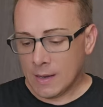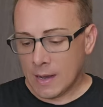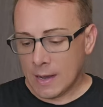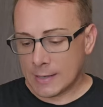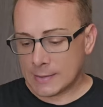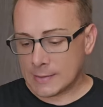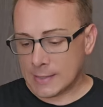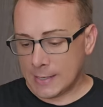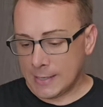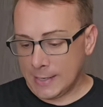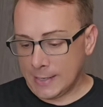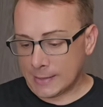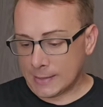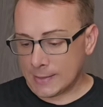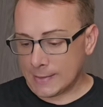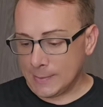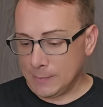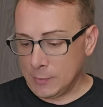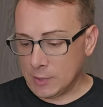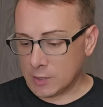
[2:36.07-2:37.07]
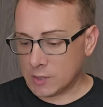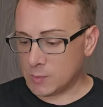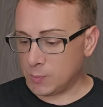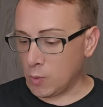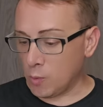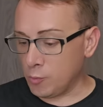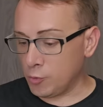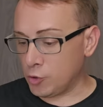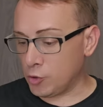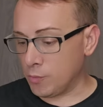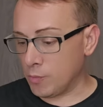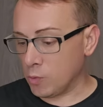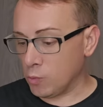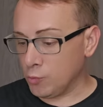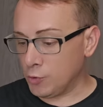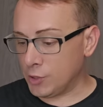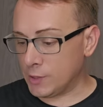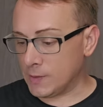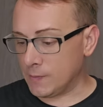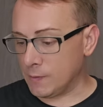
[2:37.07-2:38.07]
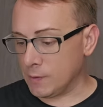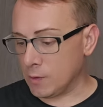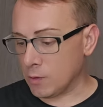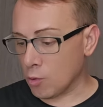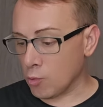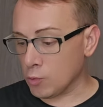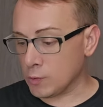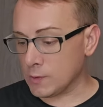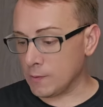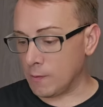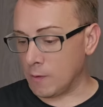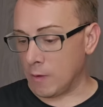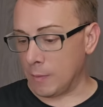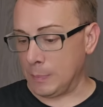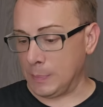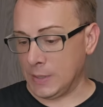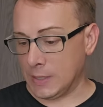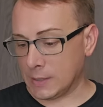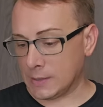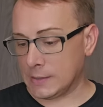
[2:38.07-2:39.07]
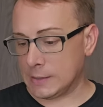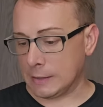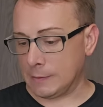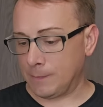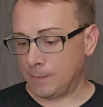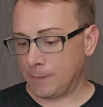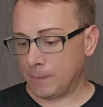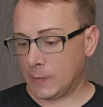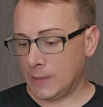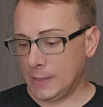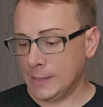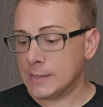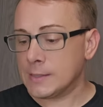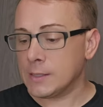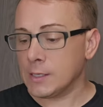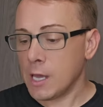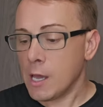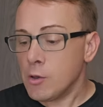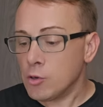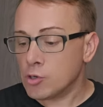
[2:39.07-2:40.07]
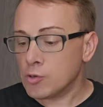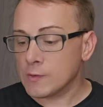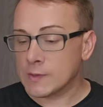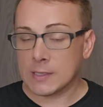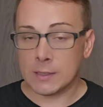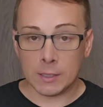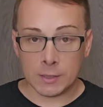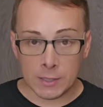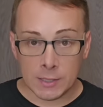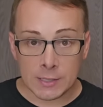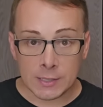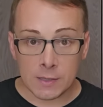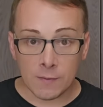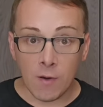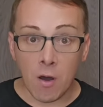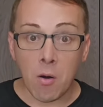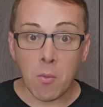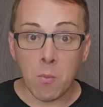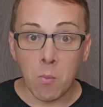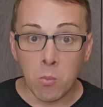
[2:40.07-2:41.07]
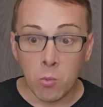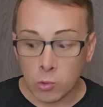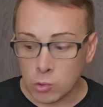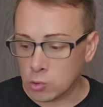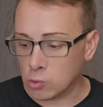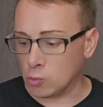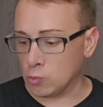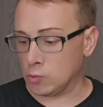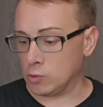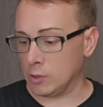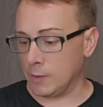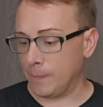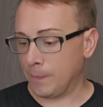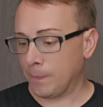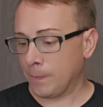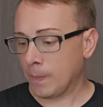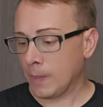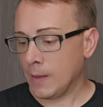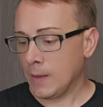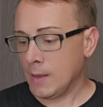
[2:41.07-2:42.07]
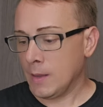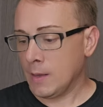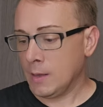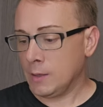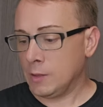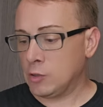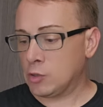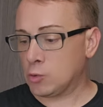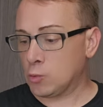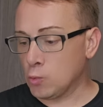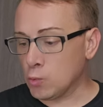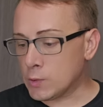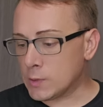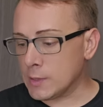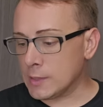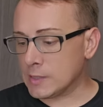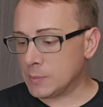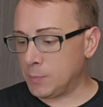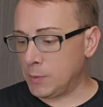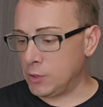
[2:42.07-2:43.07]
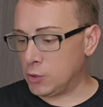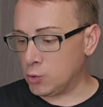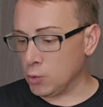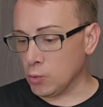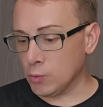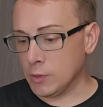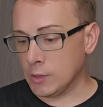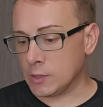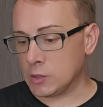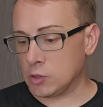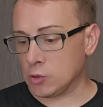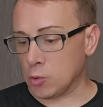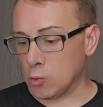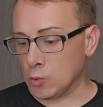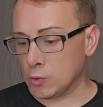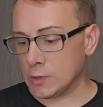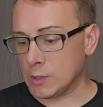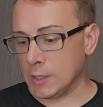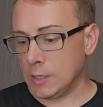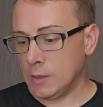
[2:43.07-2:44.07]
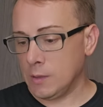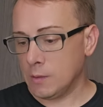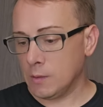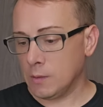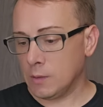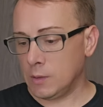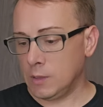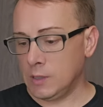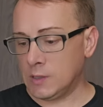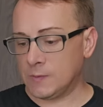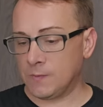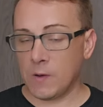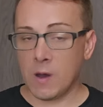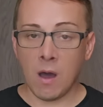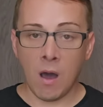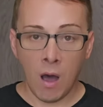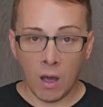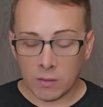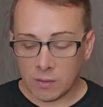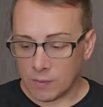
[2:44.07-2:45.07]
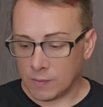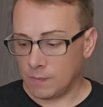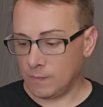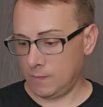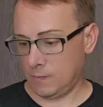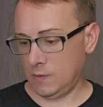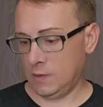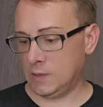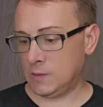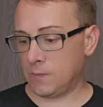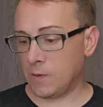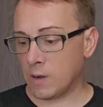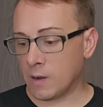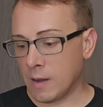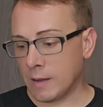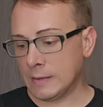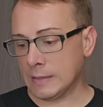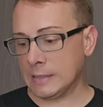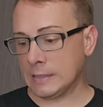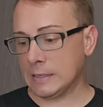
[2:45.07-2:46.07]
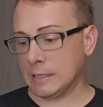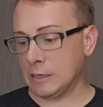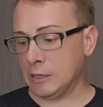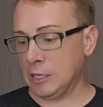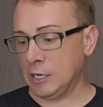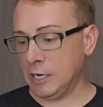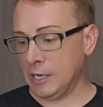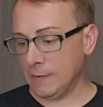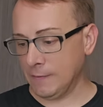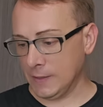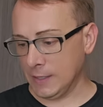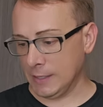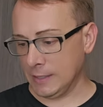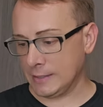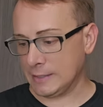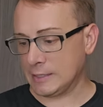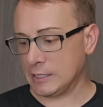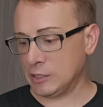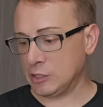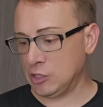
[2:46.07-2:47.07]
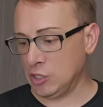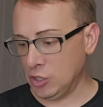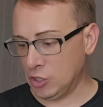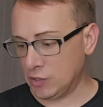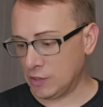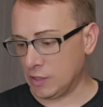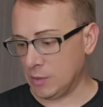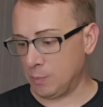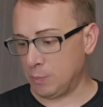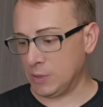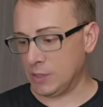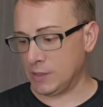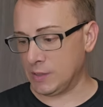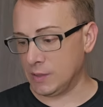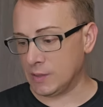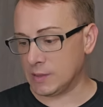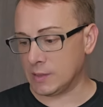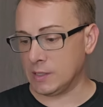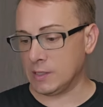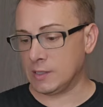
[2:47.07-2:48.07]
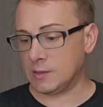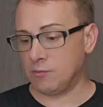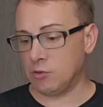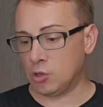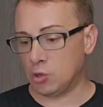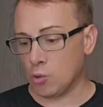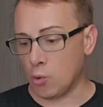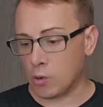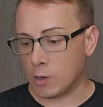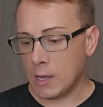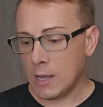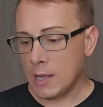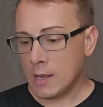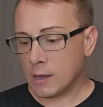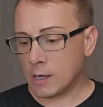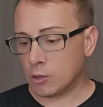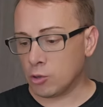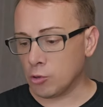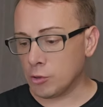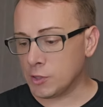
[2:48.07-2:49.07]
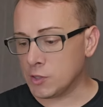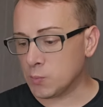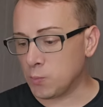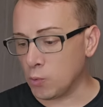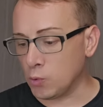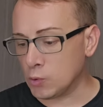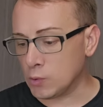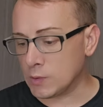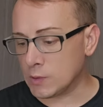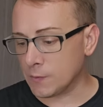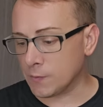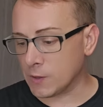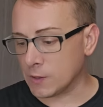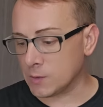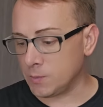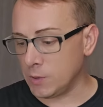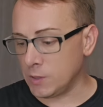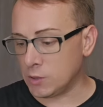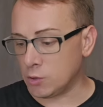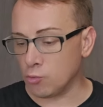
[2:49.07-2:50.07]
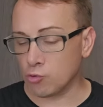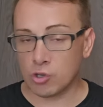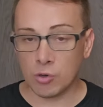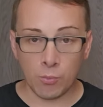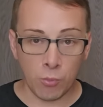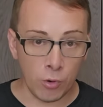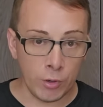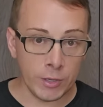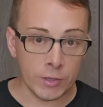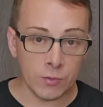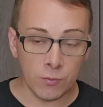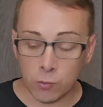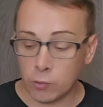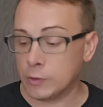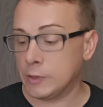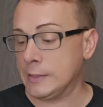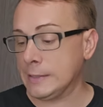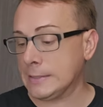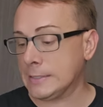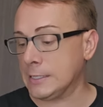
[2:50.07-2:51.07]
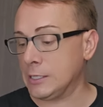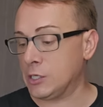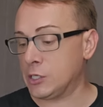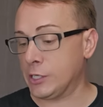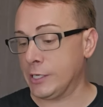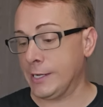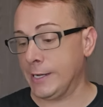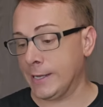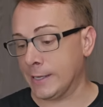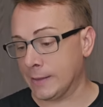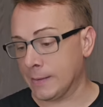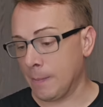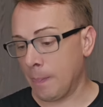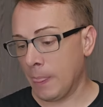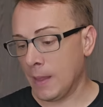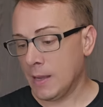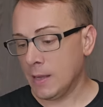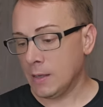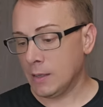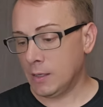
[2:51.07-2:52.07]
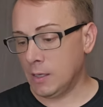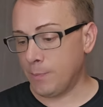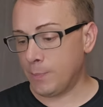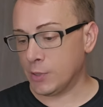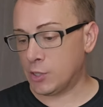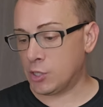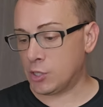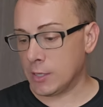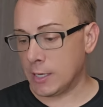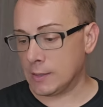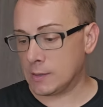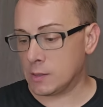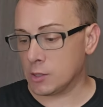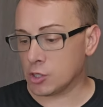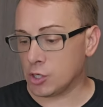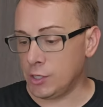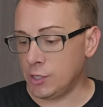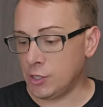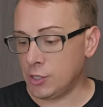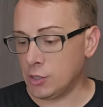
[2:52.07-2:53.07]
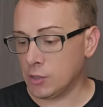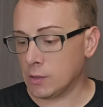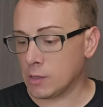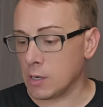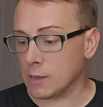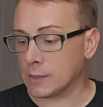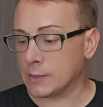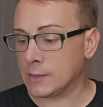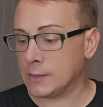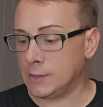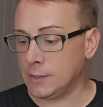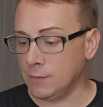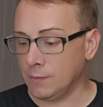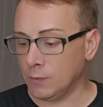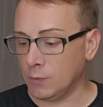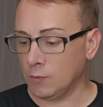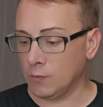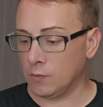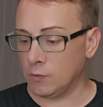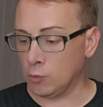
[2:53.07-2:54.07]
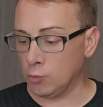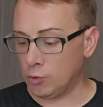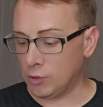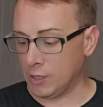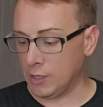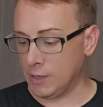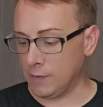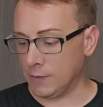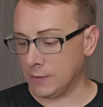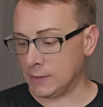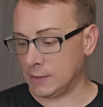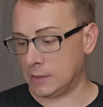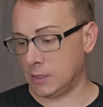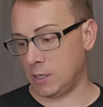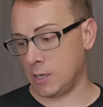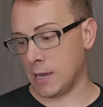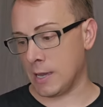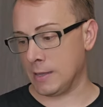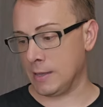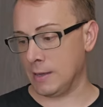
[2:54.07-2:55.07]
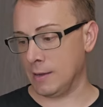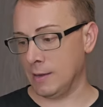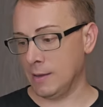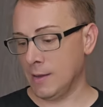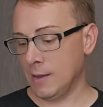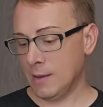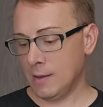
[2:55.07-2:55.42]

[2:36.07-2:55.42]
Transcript: Озари этот мир с помощью могущественного розового перца и сияющего золотистого мускуса. Искусно сплетенных с розой из Фахан. Исфахан – это древний экзотический персидский цветок, который используется в косметике уже более 2000 лет и почитается женщин как символ внутреннего сияния.